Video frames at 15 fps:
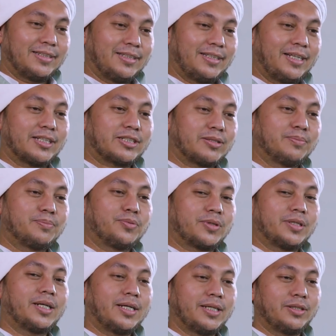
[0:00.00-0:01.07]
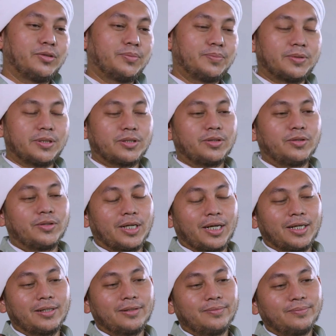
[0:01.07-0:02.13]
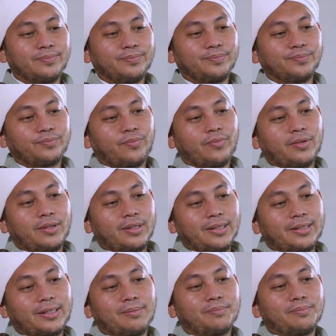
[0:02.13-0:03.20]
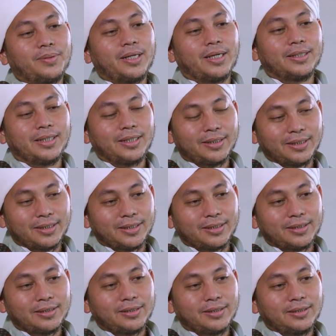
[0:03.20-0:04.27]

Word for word: Tidak sempurna hidup seseorang tanpa adanya